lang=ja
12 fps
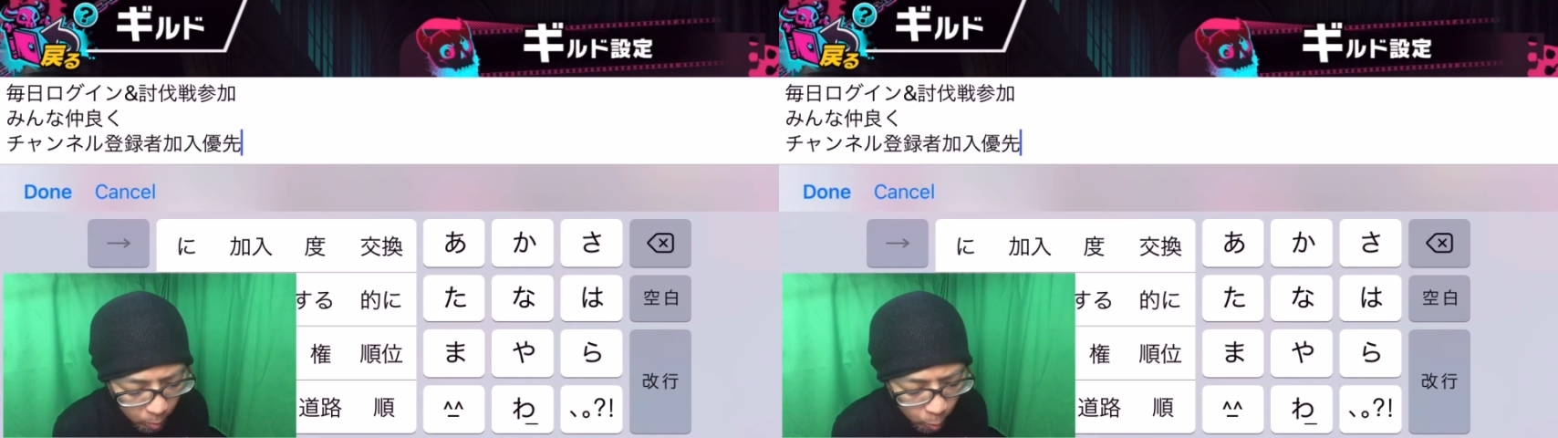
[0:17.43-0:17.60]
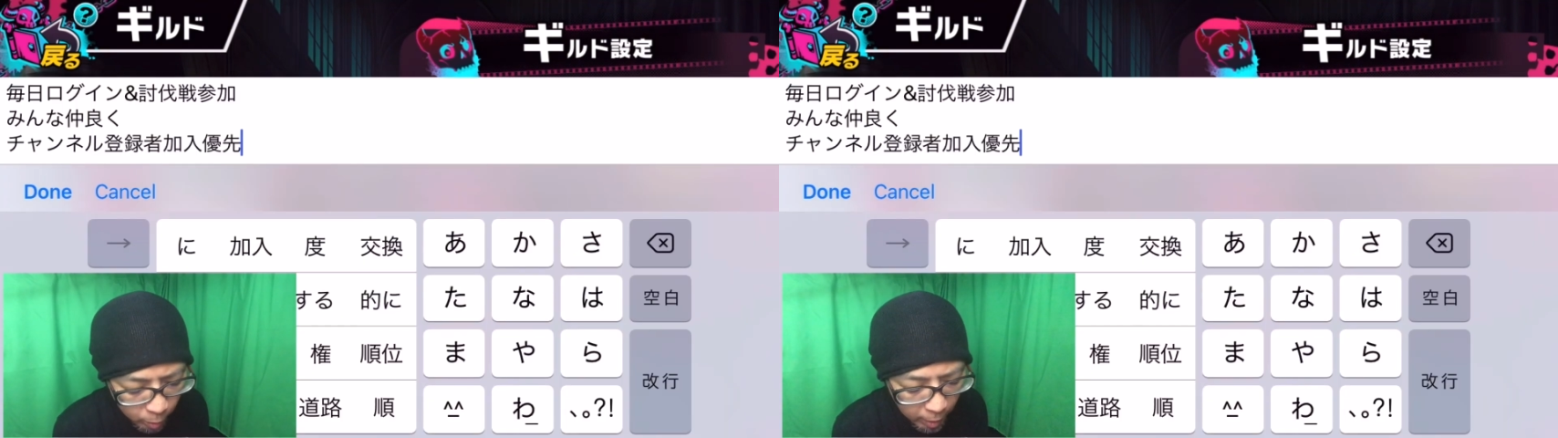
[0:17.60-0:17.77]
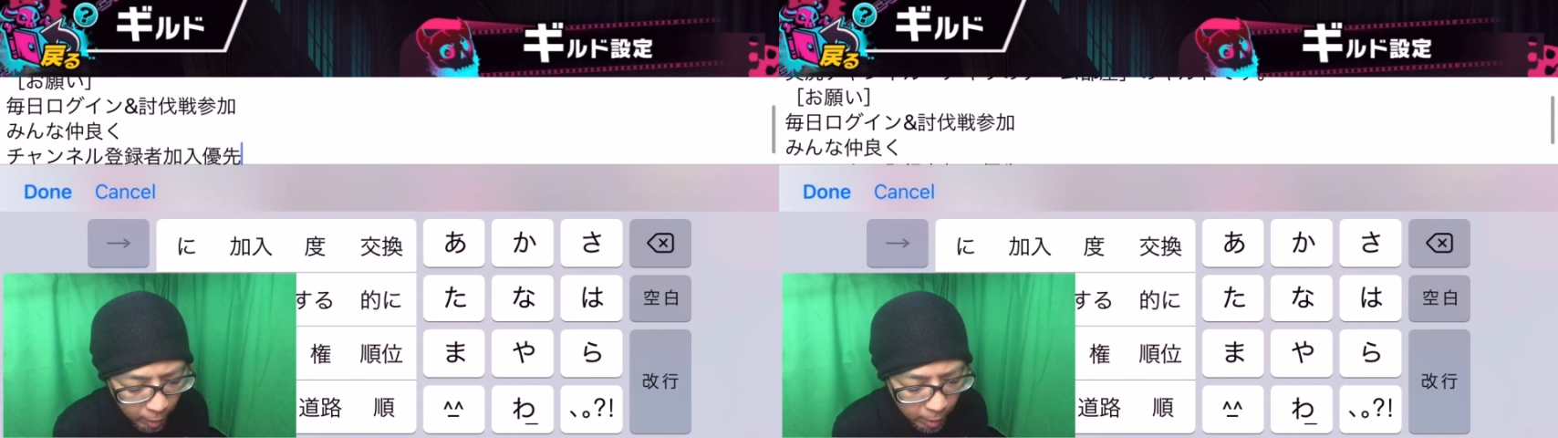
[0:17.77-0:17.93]

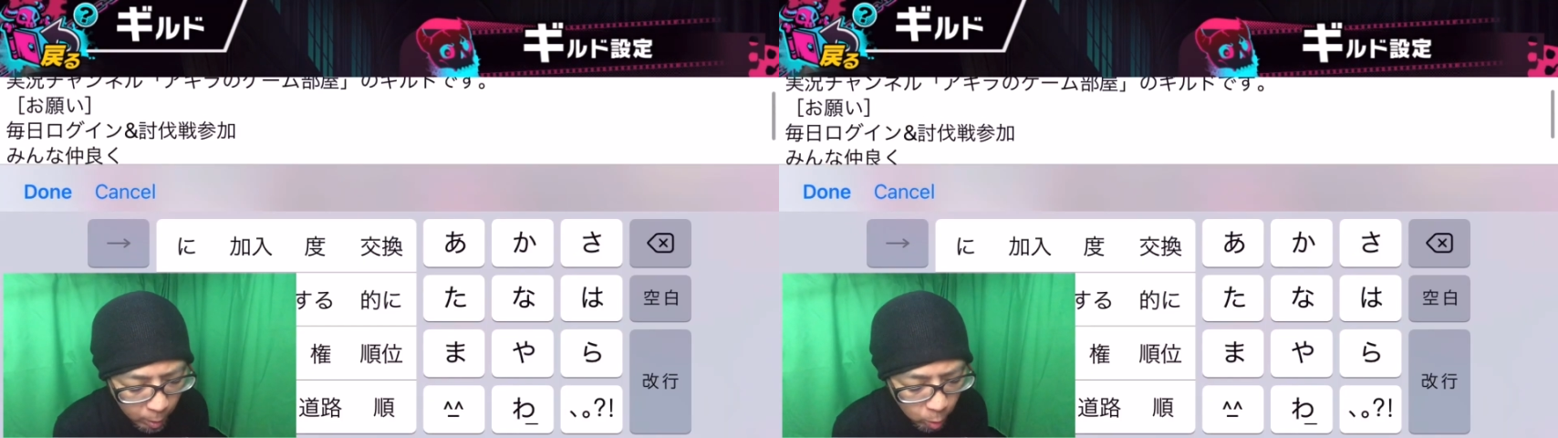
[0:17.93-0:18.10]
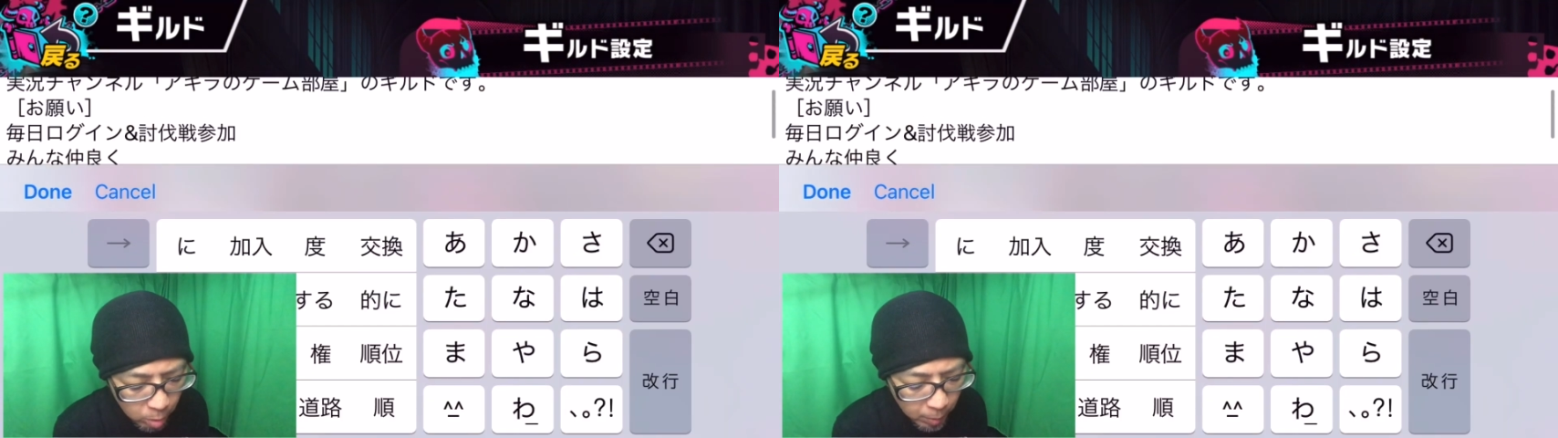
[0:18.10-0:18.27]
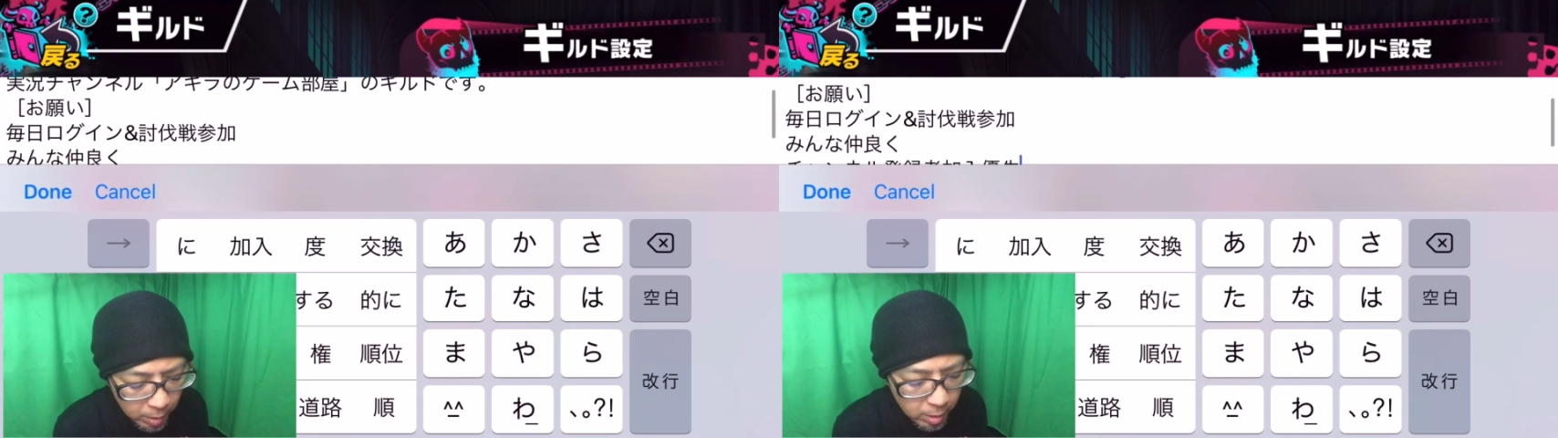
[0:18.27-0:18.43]
お願いと
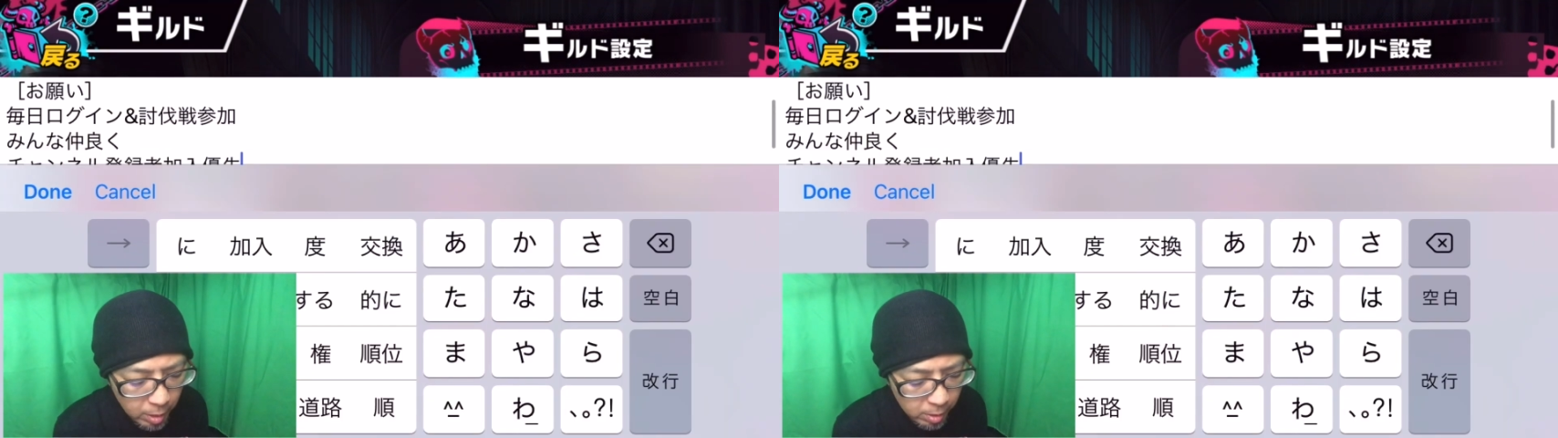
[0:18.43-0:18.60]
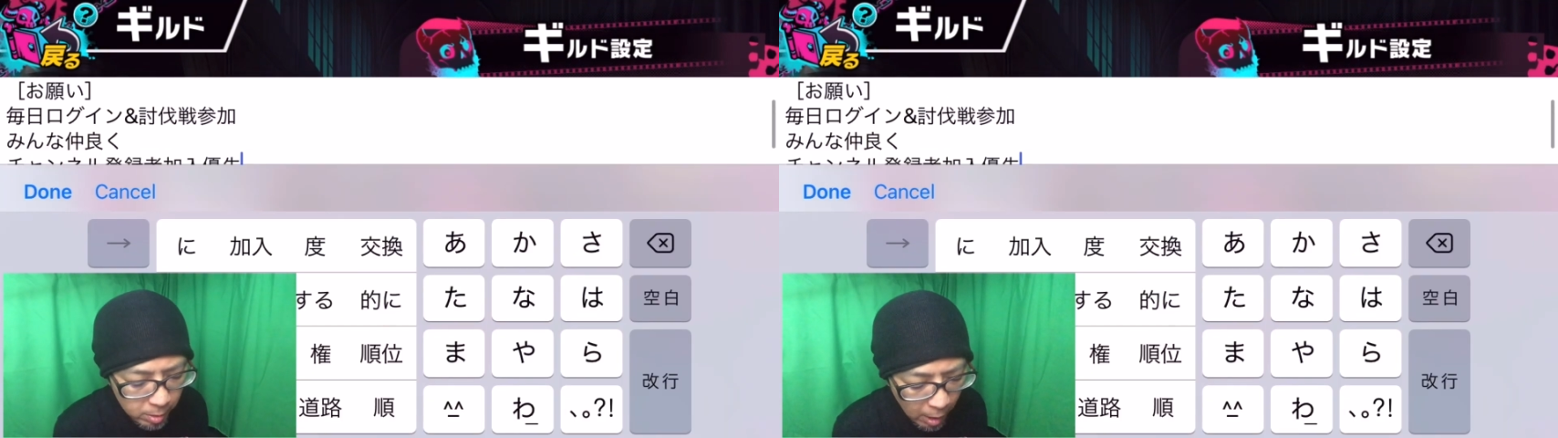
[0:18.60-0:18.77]
しましてです